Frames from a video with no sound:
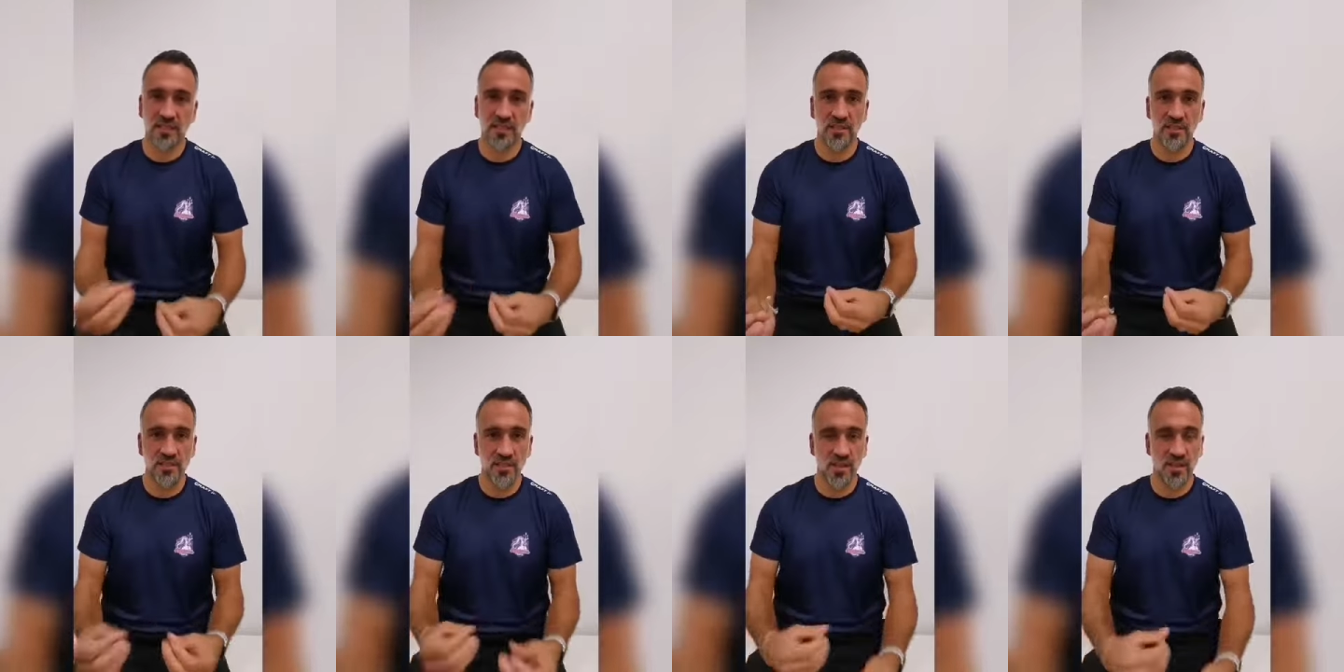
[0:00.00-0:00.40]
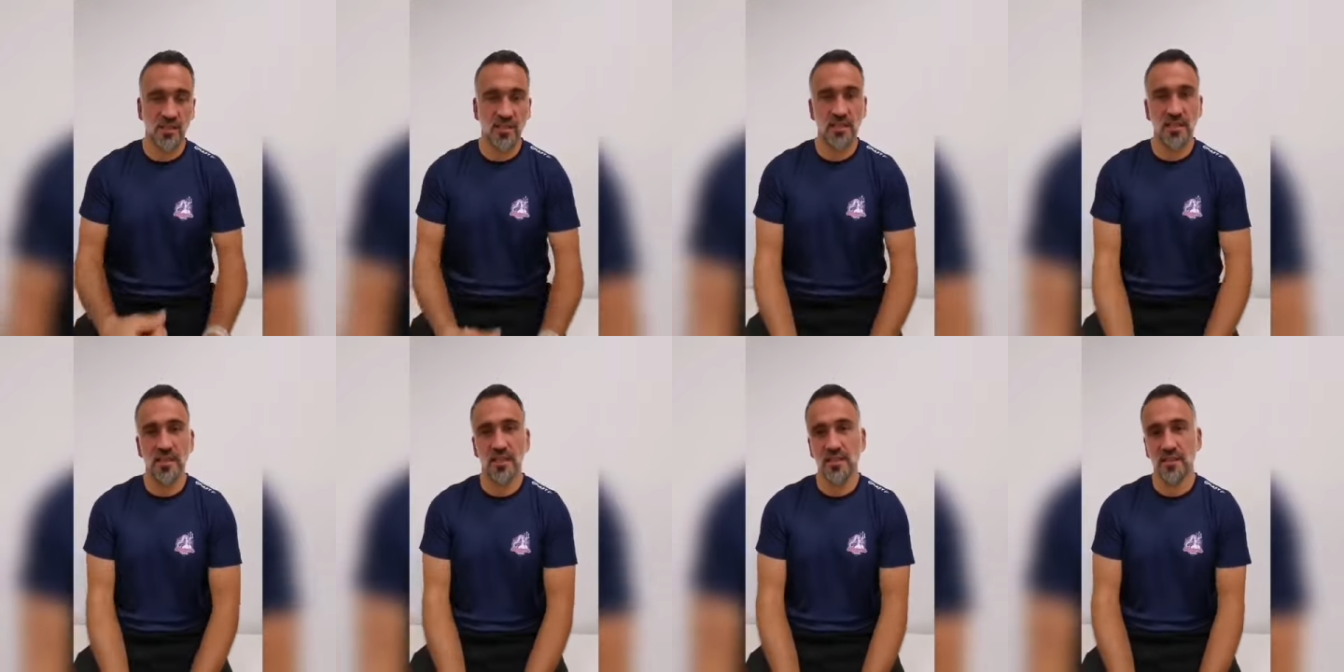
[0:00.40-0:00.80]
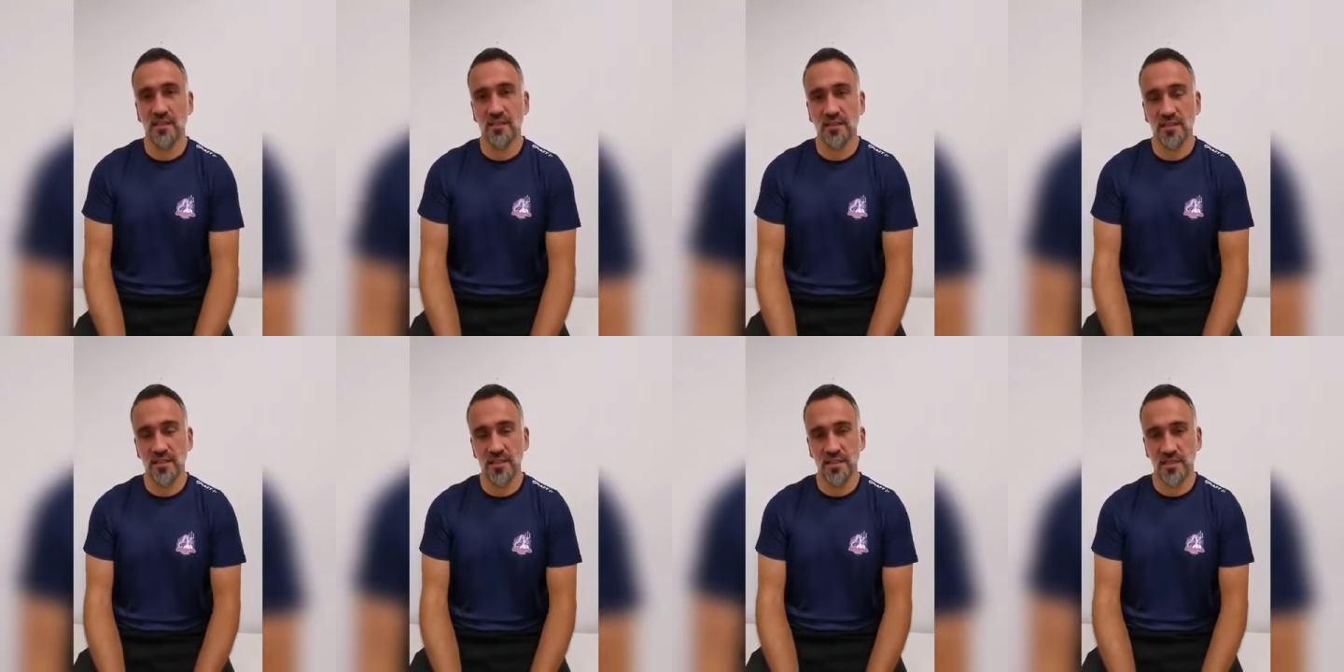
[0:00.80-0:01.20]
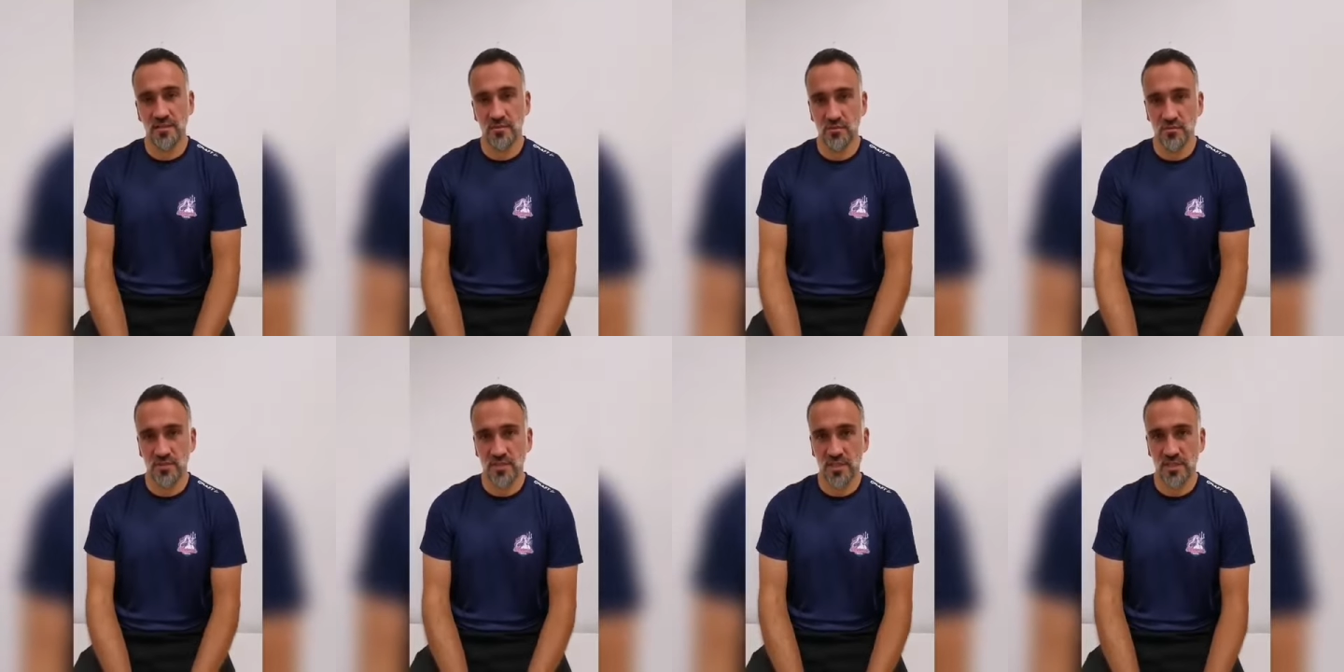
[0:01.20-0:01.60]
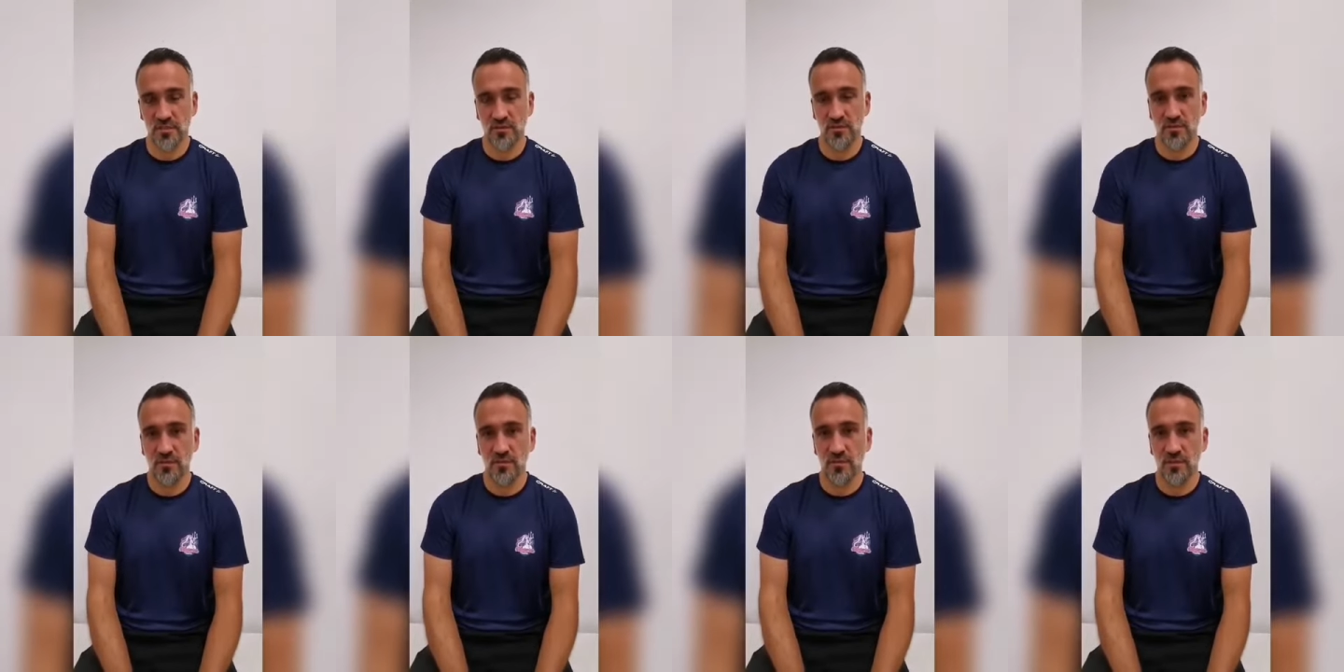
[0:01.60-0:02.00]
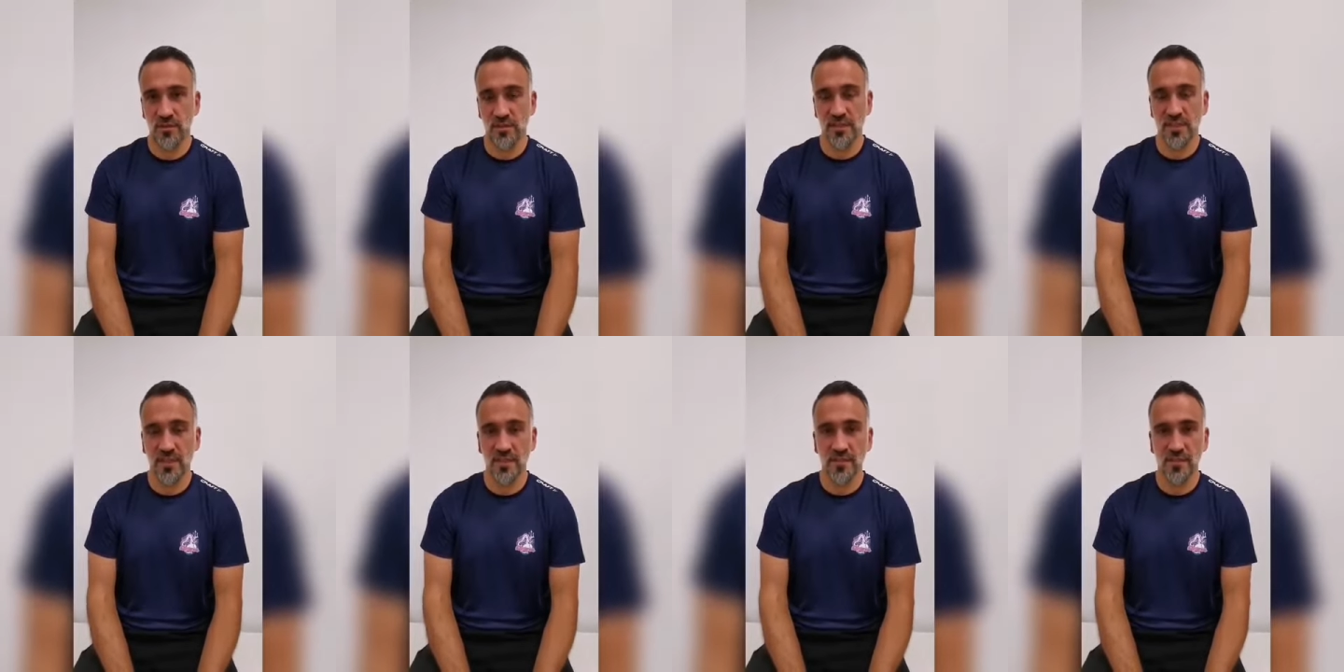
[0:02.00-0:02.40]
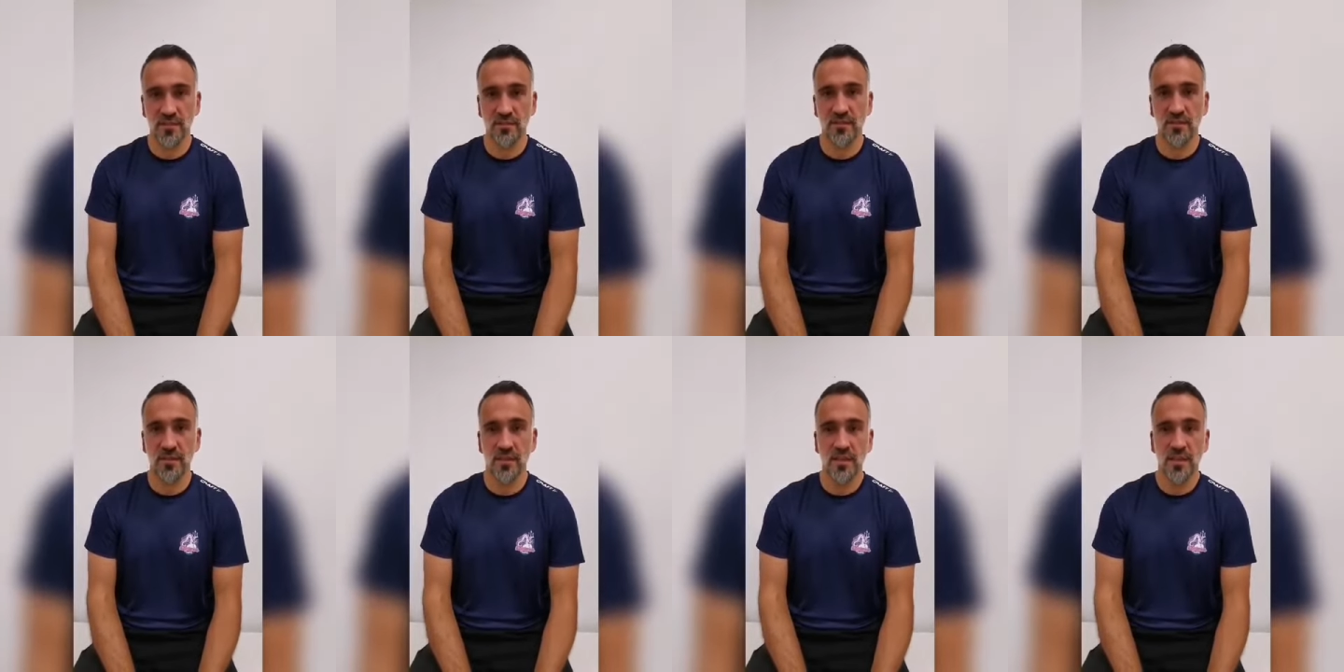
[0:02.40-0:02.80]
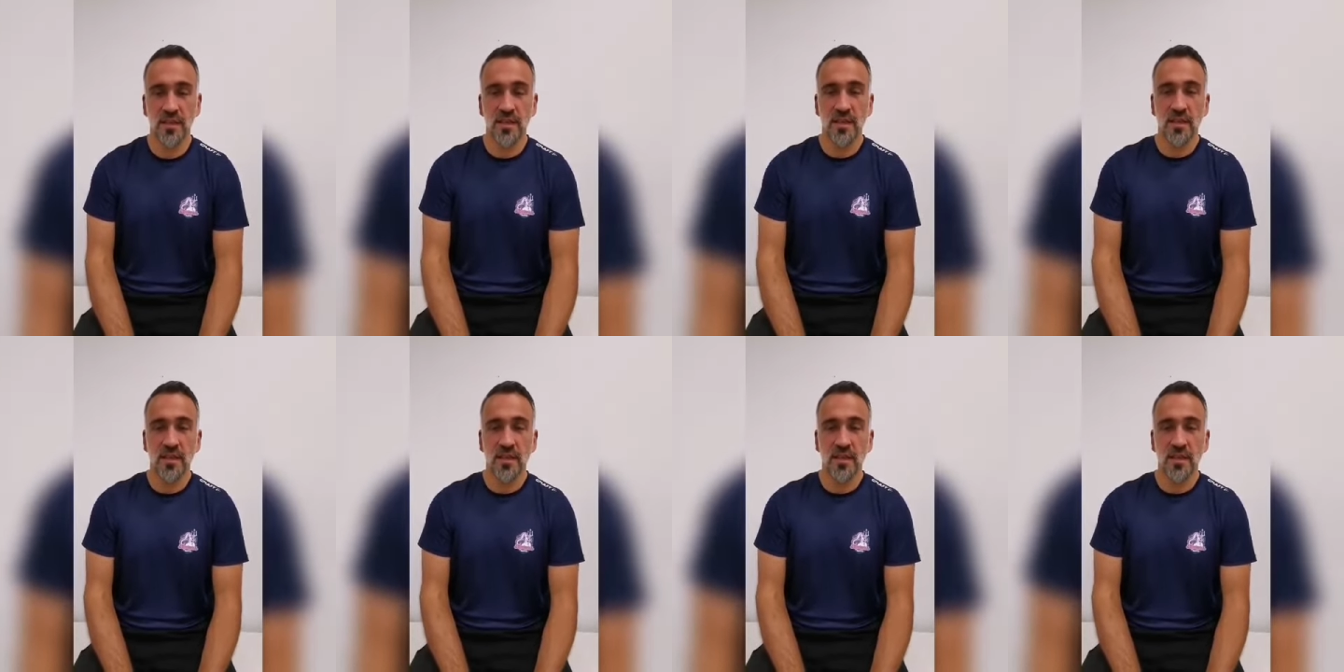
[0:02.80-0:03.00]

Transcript: des charnières et des associations intéressantes.